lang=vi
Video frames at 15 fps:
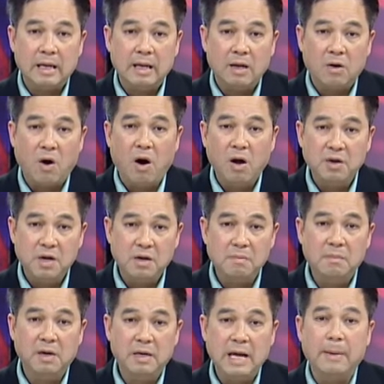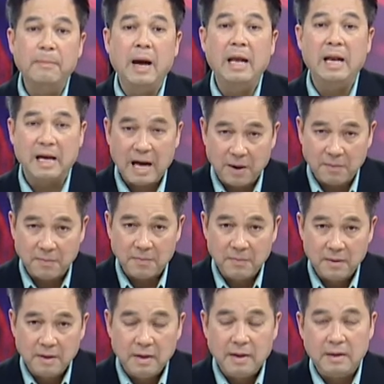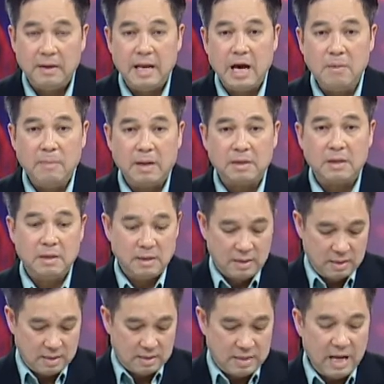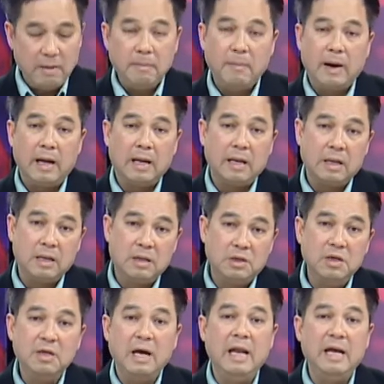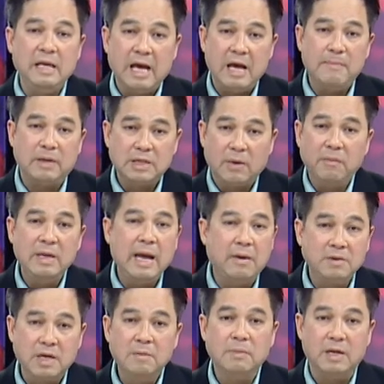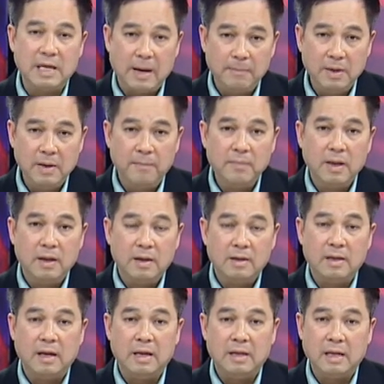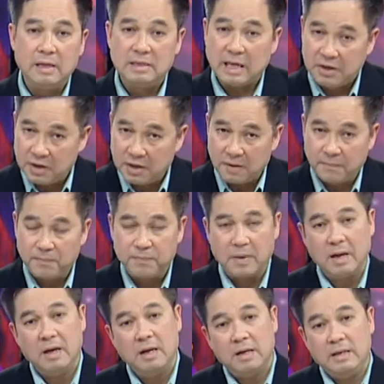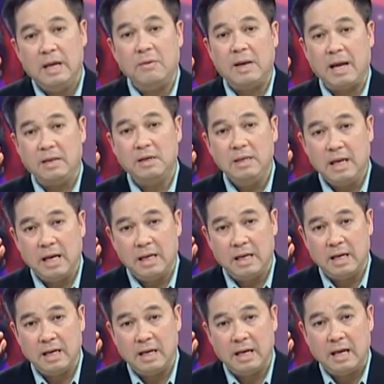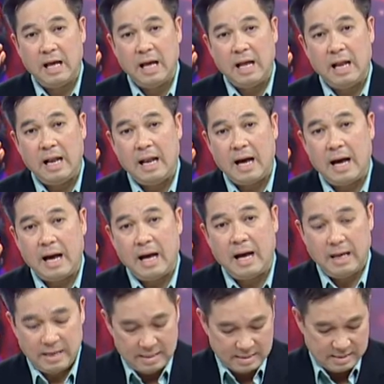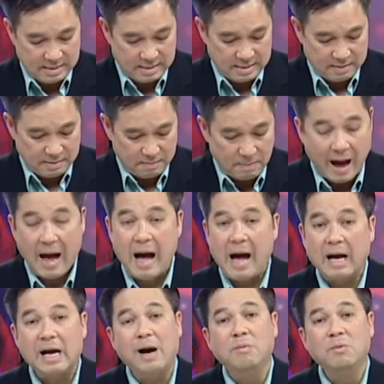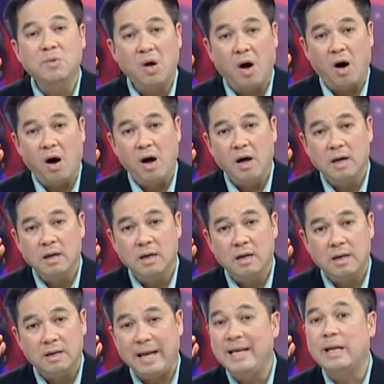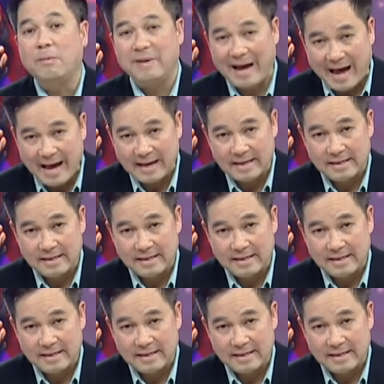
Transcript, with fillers: có được 10 năm hay là không. Nếu mà nếu mà trước ly dị mà sống với nhau trên 10 năm á thì thì sẽ được. Điều kiện thứ nhì là bà không có lấy chồng khác